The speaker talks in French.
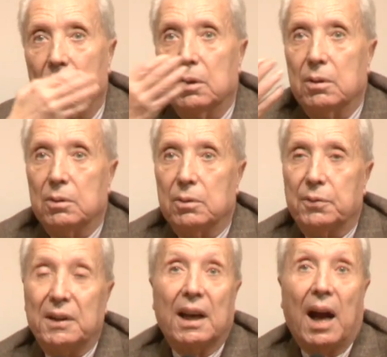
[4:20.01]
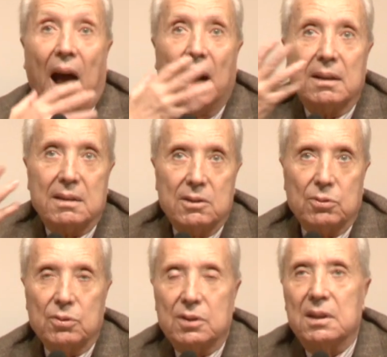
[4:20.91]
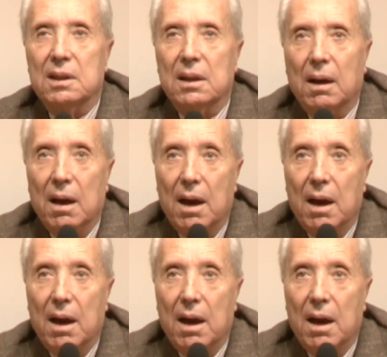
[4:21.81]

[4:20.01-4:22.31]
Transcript: fédéral euh, fédérale, si j'ose dire,